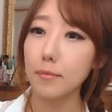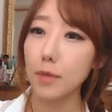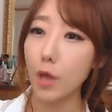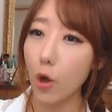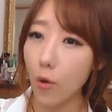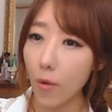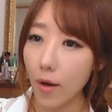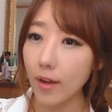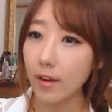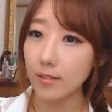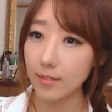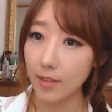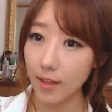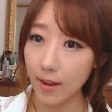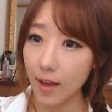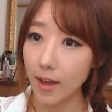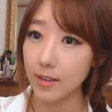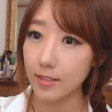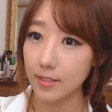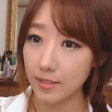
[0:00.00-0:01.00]
평화를
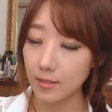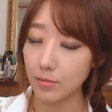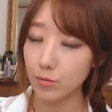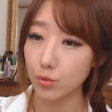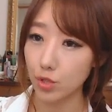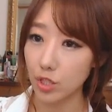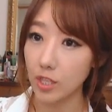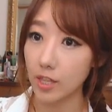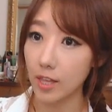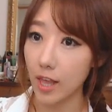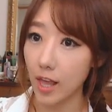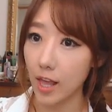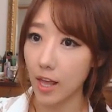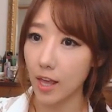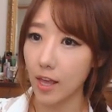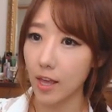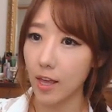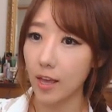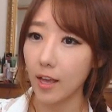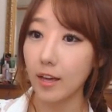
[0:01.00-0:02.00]
사랑하시는 분인데
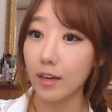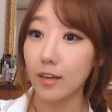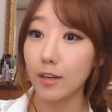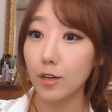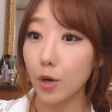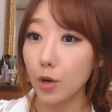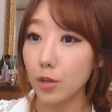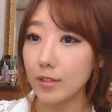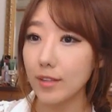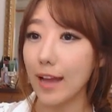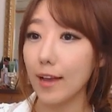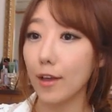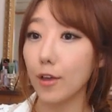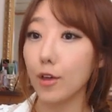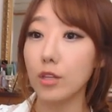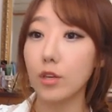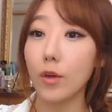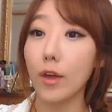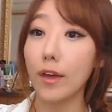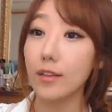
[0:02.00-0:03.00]
그건
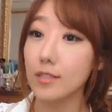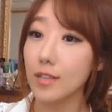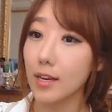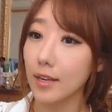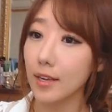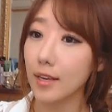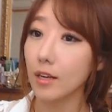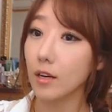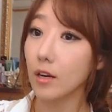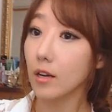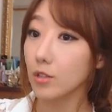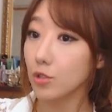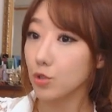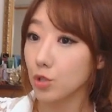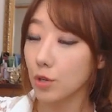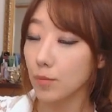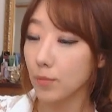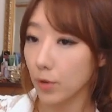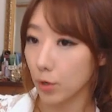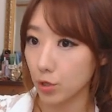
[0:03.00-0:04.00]
당연히 굉장히
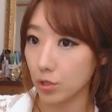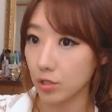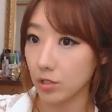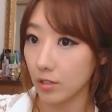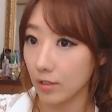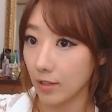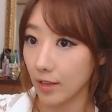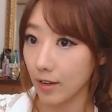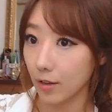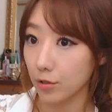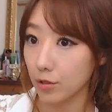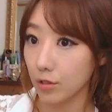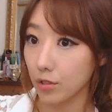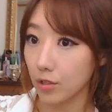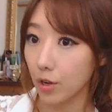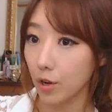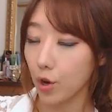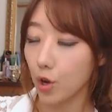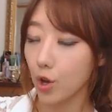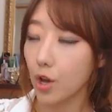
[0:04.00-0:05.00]
controversial
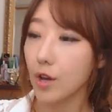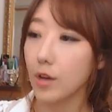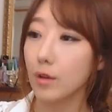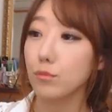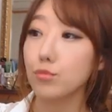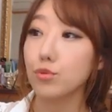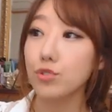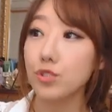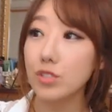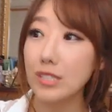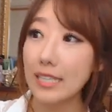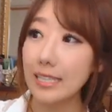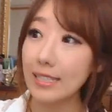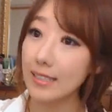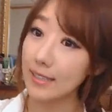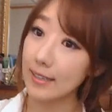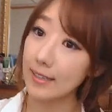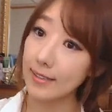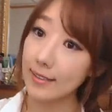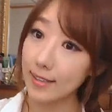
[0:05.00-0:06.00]
하거든요.
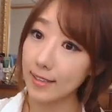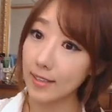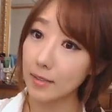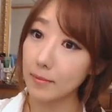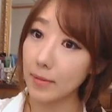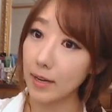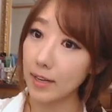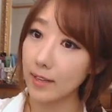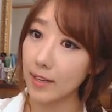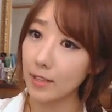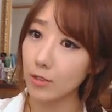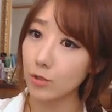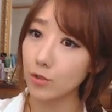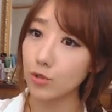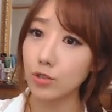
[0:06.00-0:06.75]
문제를 일으킬 만한